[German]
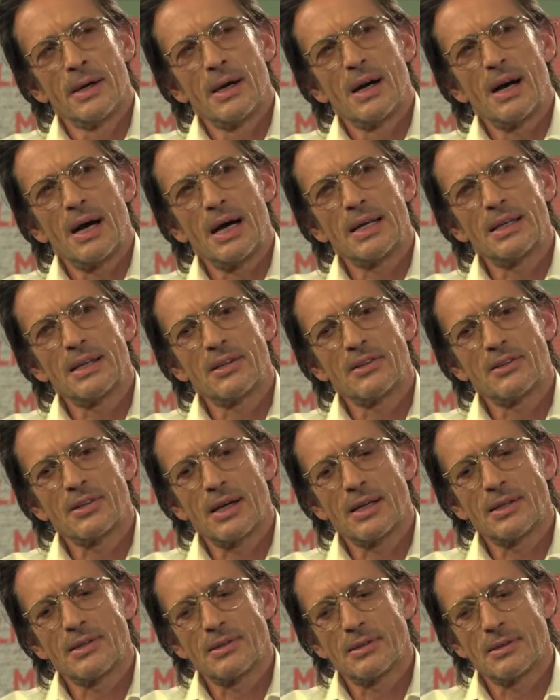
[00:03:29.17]

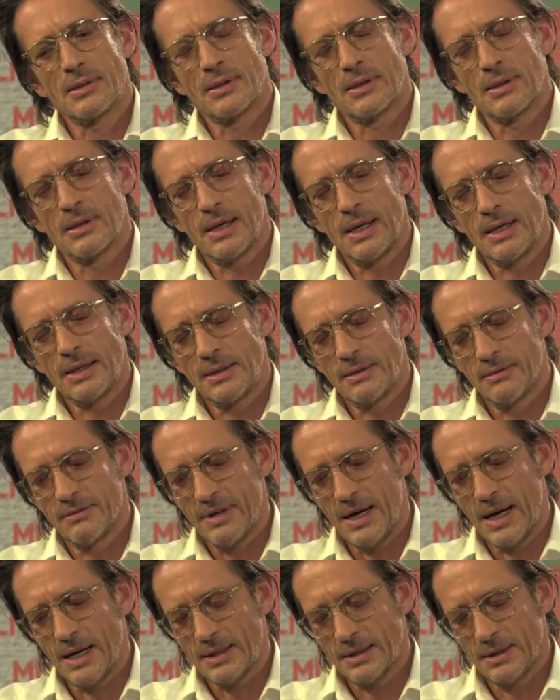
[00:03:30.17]
einerseits ein echten
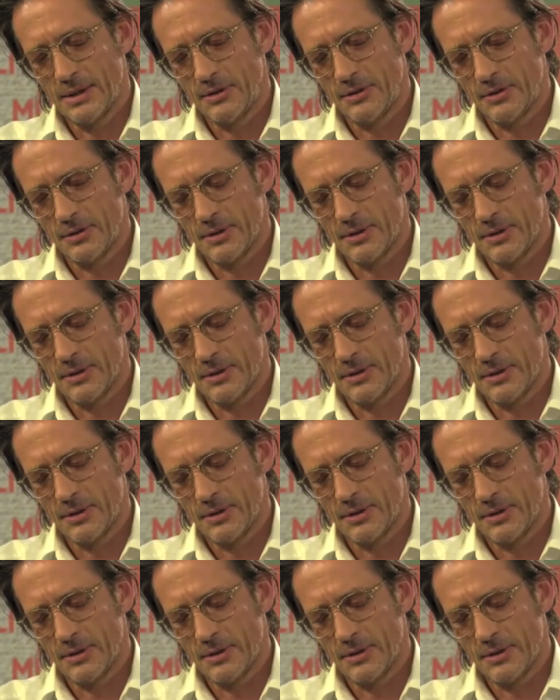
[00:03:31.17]
Wagnis,